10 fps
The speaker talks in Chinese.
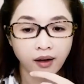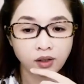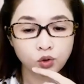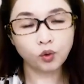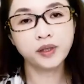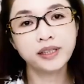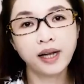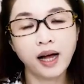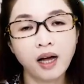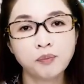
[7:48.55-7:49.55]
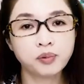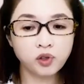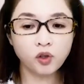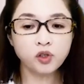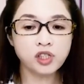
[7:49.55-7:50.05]
所以啦，不
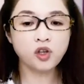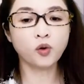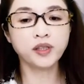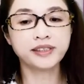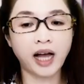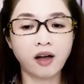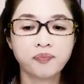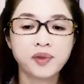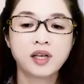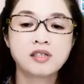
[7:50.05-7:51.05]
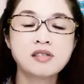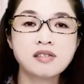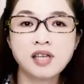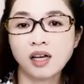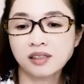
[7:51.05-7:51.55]
就又一档
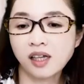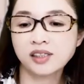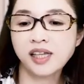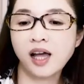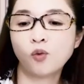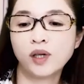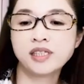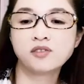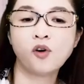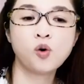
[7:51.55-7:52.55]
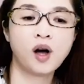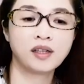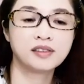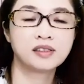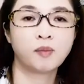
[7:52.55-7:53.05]
市场上现在为之疯
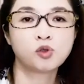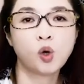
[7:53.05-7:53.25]
狂是什么？